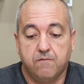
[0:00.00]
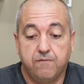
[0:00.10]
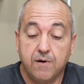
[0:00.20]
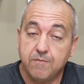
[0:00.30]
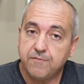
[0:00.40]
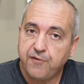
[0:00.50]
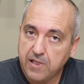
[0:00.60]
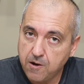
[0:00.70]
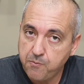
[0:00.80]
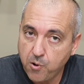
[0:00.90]
Vamos
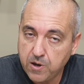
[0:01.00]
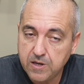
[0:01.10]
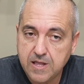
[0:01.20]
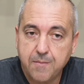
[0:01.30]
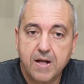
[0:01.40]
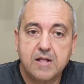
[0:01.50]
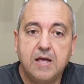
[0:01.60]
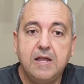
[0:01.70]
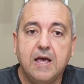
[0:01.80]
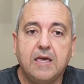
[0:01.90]
falar um pouquinho da bateria,